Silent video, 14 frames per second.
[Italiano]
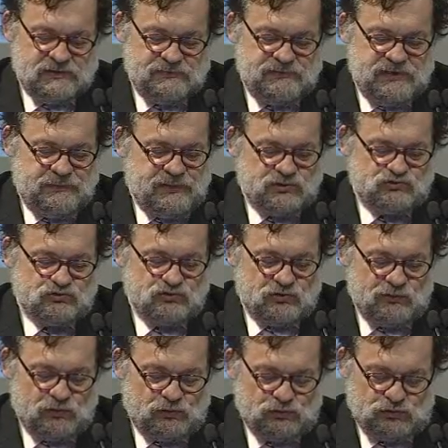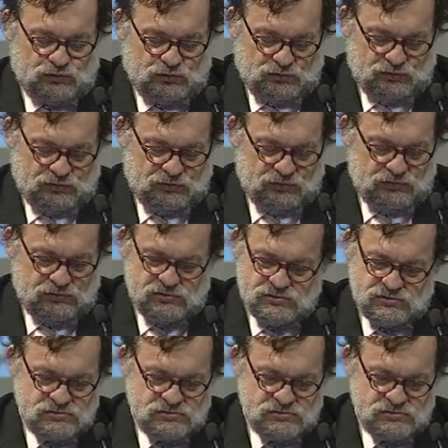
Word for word: mi è piaciuto molto. Oh,